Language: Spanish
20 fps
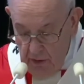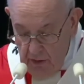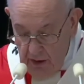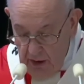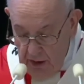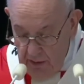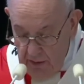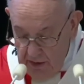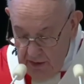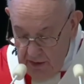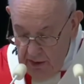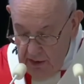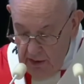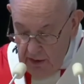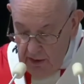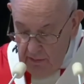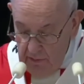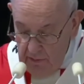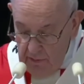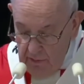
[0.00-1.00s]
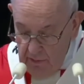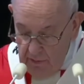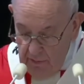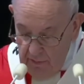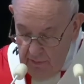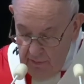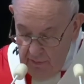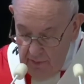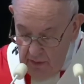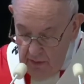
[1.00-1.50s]
en las
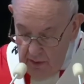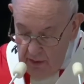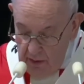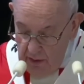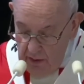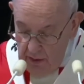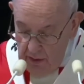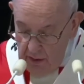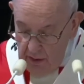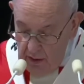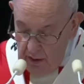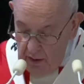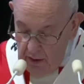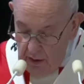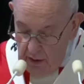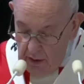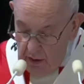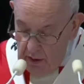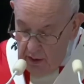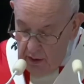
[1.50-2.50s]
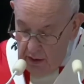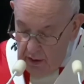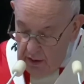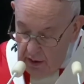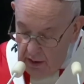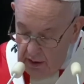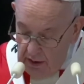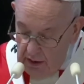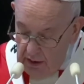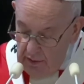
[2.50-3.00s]
pequeñas y grandes traiciones que
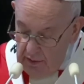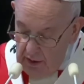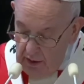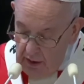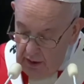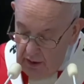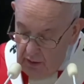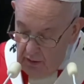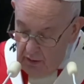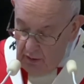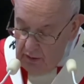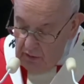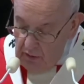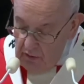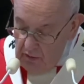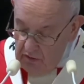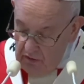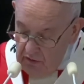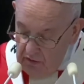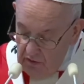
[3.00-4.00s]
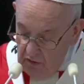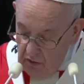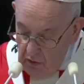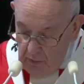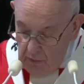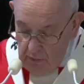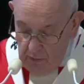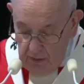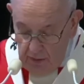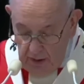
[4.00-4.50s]
hemos sufrido en la vida.
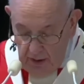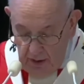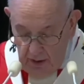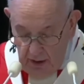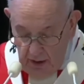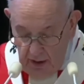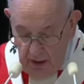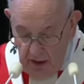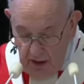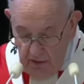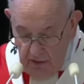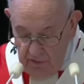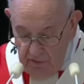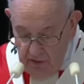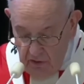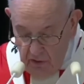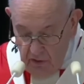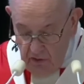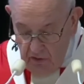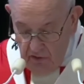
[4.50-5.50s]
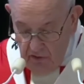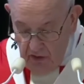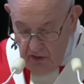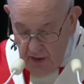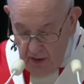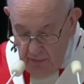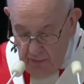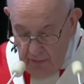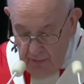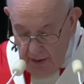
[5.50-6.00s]
Es terrible cuando
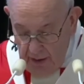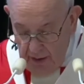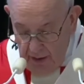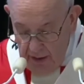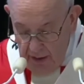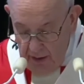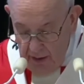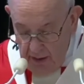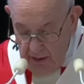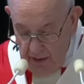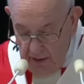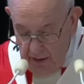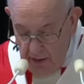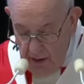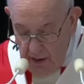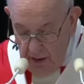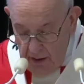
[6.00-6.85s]
se descubre que la